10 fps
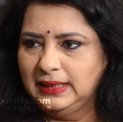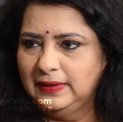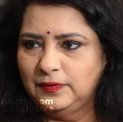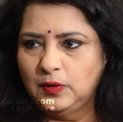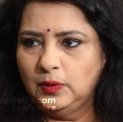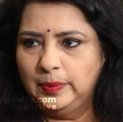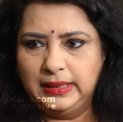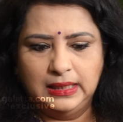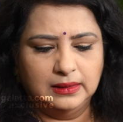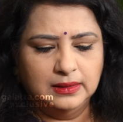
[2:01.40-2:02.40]
இதையே ஃபாலோ
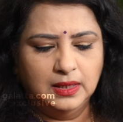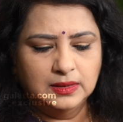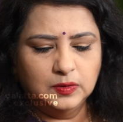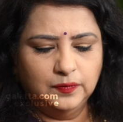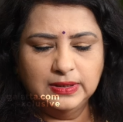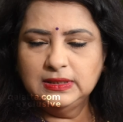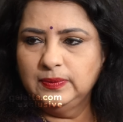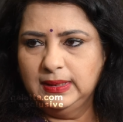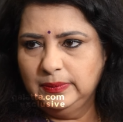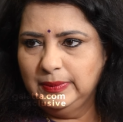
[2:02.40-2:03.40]
பண்ணலாம் ஸோ
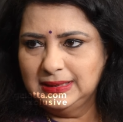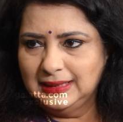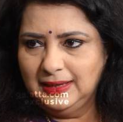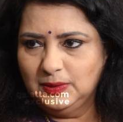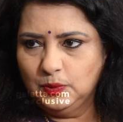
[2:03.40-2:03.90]
ஃபஸ்ட் வந்து மிஸ்ஸல்லர்